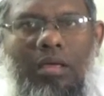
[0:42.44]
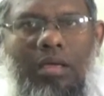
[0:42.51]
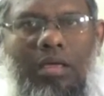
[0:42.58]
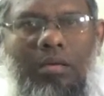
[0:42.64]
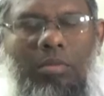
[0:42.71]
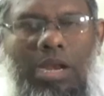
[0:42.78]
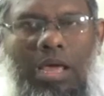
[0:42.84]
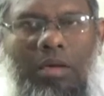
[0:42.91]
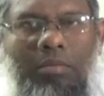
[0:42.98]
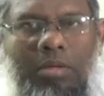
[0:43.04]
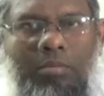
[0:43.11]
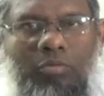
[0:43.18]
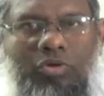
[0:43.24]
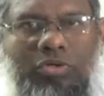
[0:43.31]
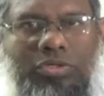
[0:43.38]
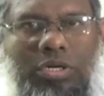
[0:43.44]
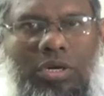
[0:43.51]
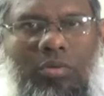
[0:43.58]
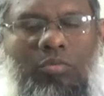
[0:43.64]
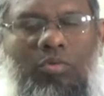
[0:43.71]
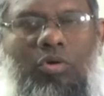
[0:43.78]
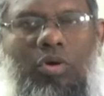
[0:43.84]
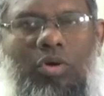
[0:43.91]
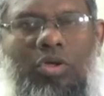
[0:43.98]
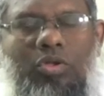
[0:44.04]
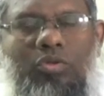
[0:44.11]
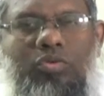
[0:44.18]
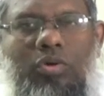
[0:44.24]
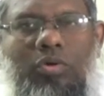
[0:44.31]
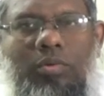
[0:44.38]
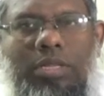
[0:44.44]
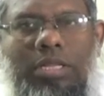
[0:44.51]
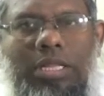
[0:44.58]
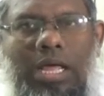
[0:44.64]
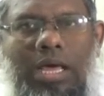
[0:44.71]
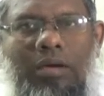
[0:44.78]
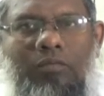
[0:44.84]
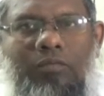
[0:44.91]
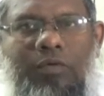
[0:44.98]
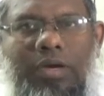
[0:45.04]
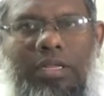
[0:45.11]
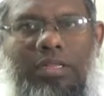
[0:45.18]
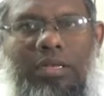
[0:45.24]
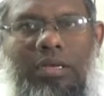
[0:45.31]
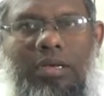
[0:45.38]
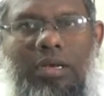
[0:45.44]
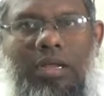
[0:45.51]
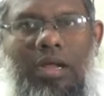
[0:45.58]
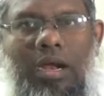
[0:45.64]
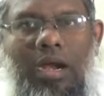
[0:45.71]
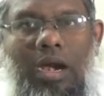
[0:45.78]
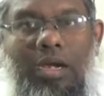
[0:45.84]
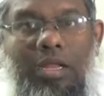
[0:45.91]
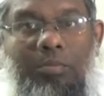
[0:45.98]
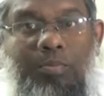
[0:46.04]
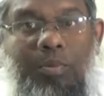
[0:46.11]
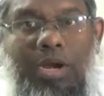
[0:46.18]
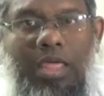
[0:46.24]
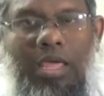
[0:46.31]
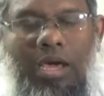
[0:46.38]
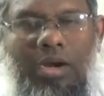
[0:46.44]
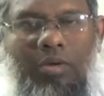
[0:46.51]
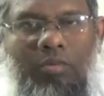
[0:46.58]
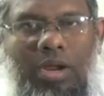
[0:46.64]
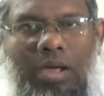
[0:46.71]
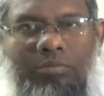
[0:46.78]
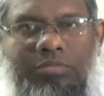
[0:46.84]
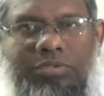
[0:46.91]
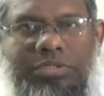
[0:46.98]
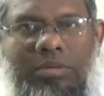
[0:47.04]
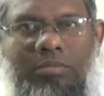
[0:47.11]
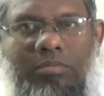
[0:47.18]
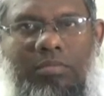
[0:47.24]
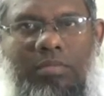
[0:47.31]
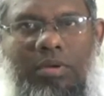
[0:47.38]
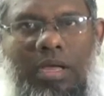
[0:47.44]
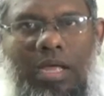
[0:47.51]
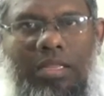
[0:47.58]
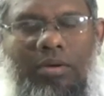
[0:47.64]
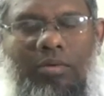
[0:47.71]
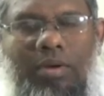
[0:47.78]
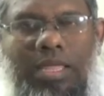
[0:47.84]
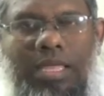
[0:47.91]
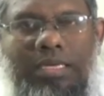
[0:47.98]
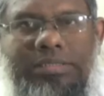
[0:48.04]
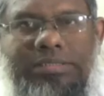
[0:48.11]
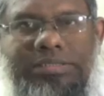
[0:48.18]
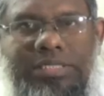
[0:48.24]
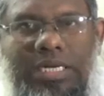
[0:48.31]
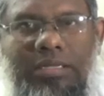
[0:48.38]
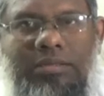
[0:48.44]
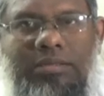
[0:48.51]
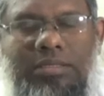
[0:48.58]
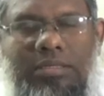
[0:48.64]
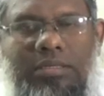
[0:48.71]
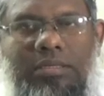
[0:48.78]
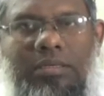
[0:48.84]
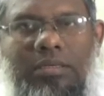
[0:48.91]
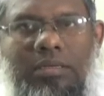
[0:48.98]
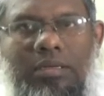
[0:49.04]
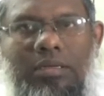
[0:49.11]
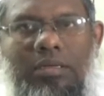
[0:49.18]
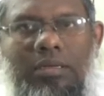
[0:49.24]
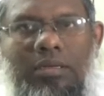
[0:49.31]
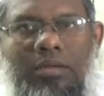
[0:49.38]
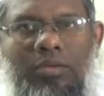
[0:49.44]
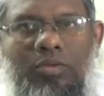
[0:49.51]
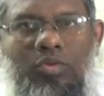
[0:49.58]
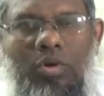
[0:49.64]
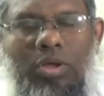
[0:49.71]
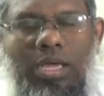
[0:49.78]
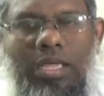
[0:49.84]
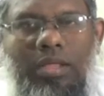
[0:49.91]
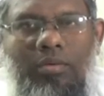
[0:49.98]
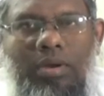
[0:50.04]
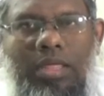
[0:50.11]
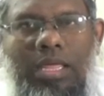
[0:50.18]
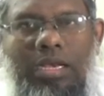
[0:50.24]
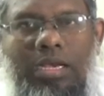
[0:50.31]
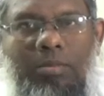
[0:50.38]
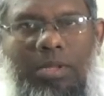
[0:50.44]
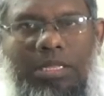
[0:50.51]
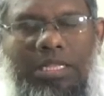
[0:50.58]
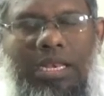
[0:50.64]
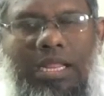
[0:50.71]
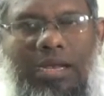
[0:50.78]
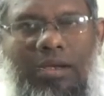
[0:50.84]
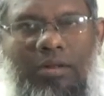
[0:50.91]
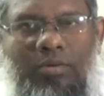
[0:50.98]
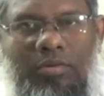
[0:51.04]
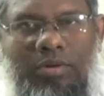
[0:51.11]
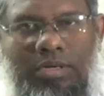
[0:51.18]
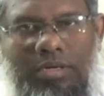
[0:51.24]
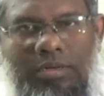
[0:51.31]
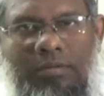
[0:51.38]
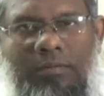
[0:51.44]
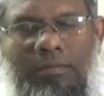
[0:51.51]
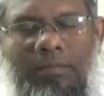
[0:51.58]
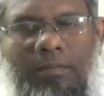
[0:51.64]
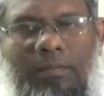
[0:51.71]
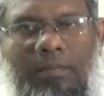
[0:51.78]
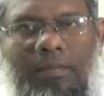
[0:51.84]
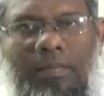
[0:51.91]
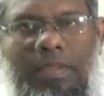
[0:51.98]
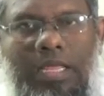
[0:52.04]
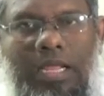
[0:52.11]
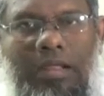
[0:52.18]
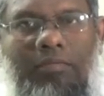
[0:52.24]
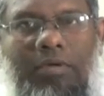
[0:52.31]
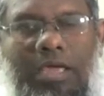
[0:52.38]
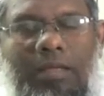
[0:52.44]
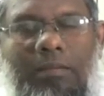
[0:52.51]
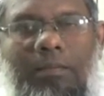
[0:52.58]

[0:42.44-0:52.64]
கிபிலாவை முற்றிலும் முன்னோக்கி தொழுவதுதான் ஃபர்தில் அடிப்படையான ஒரு அம்சம் அதனுடைய ஷர்த்து தொழுகையினுடைய நிபந்தனைகளில் ஒன்று எனவே